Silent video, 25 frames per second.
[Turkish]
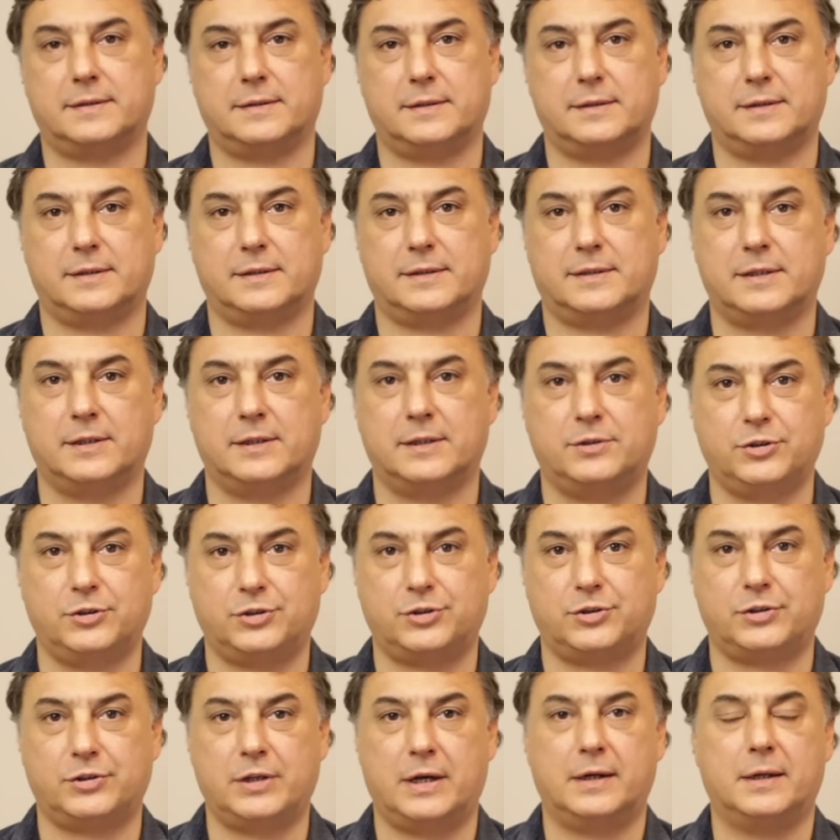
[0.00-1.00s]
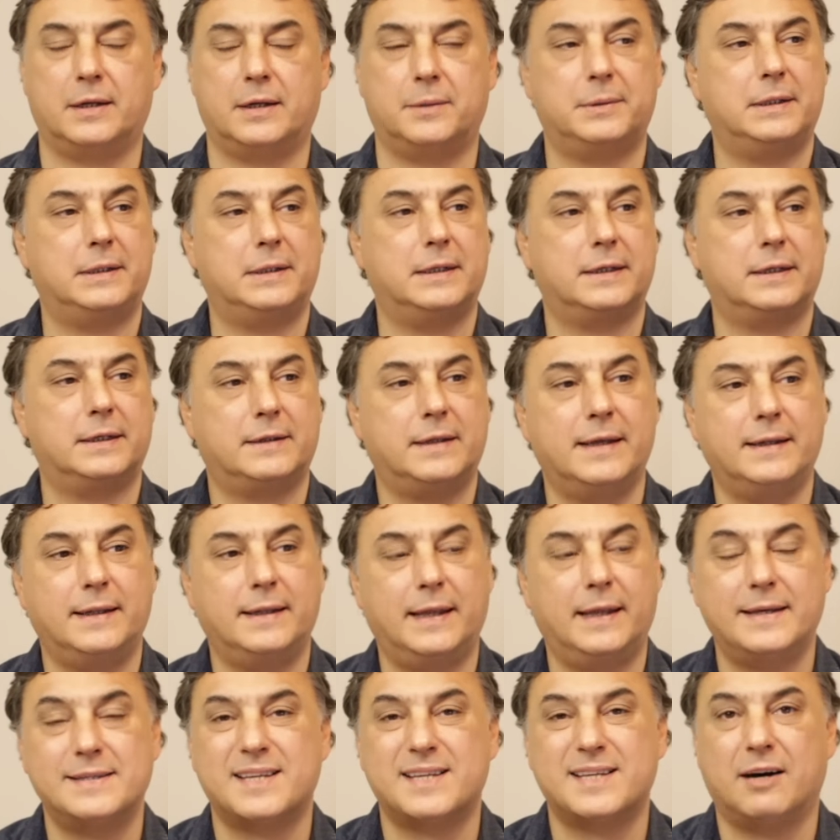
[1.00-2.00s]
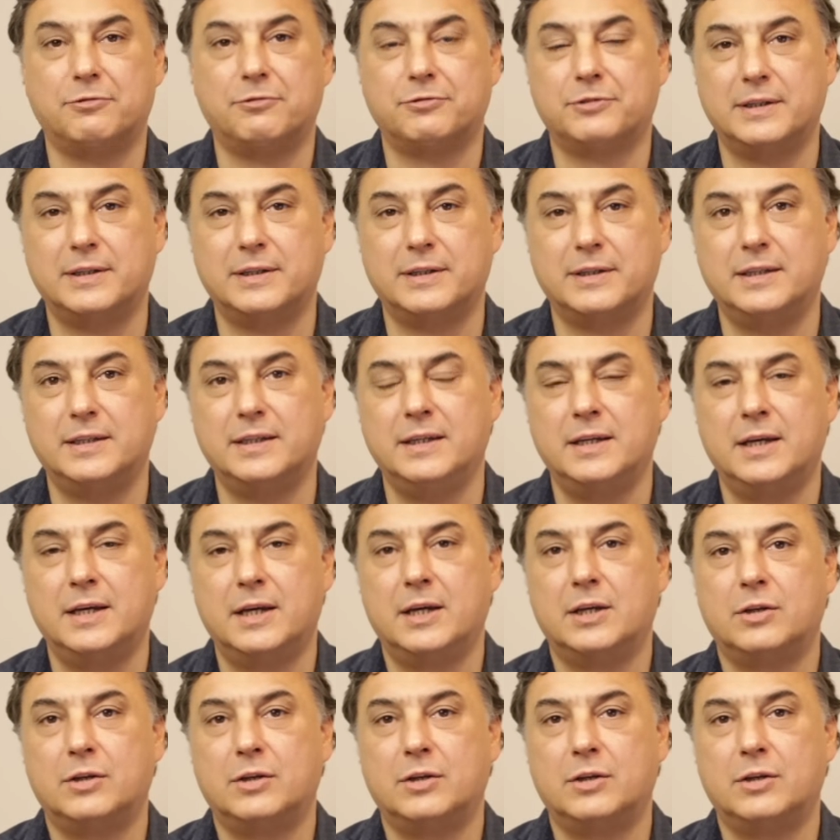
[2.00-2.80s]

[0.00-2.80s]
satışlarla birlikte endeks haftayı